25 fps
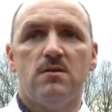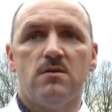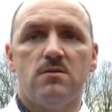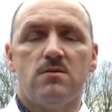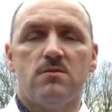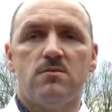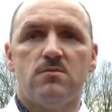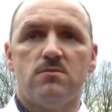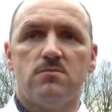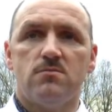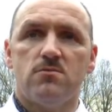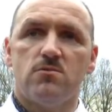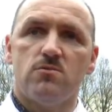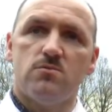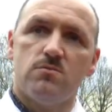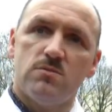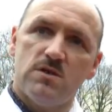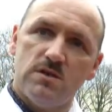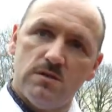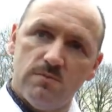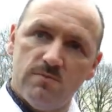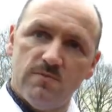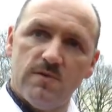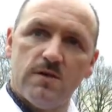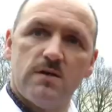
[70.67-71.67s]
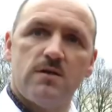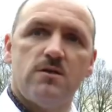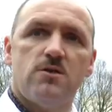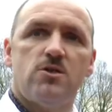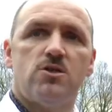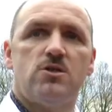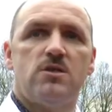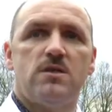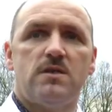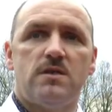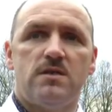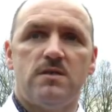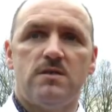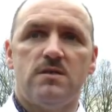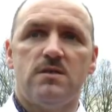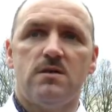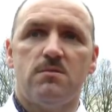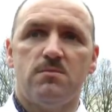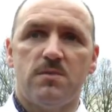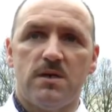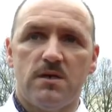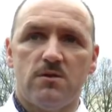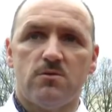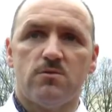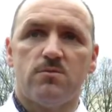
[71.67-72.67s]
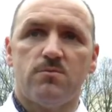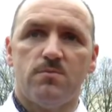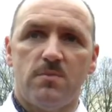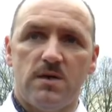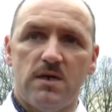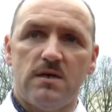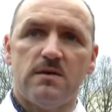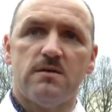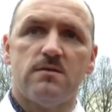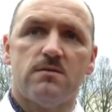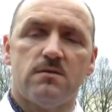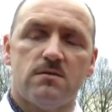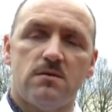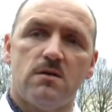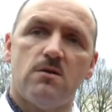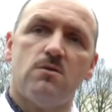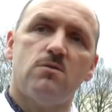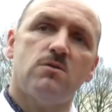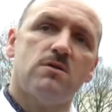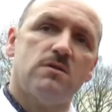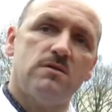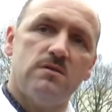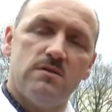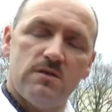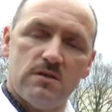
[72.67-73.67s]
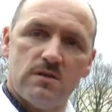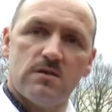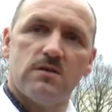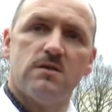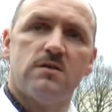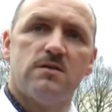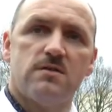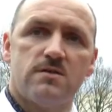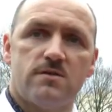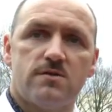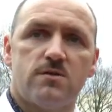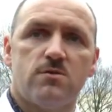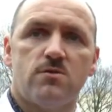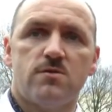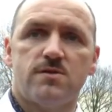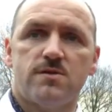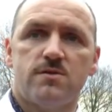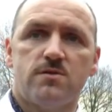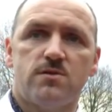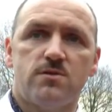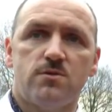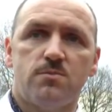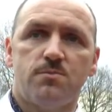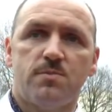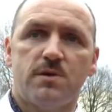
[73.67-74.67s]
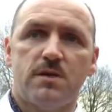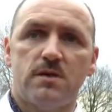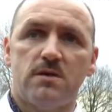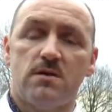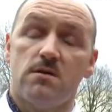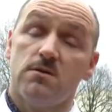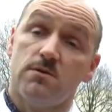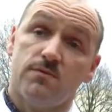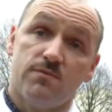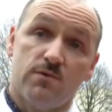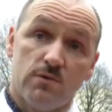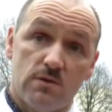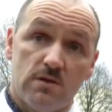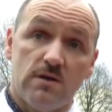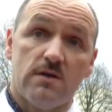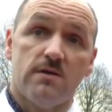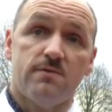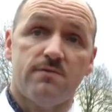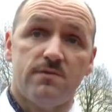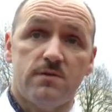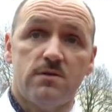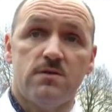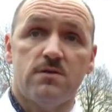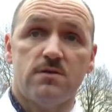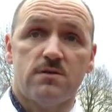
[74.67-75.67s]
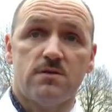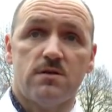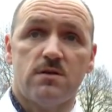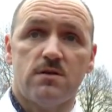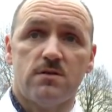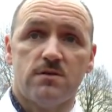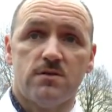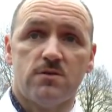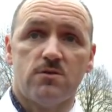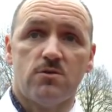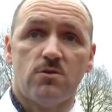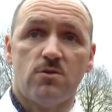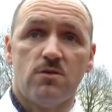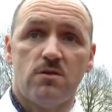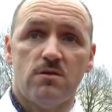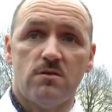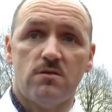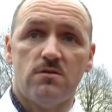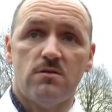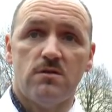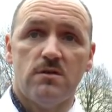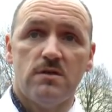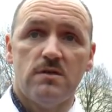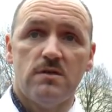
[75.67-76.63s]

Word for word: äh, um eben wirklich die Kinder mehr und mehr auch in ihre Ressourcen zu bringen. Also von daher finde ich es eine ganz tolle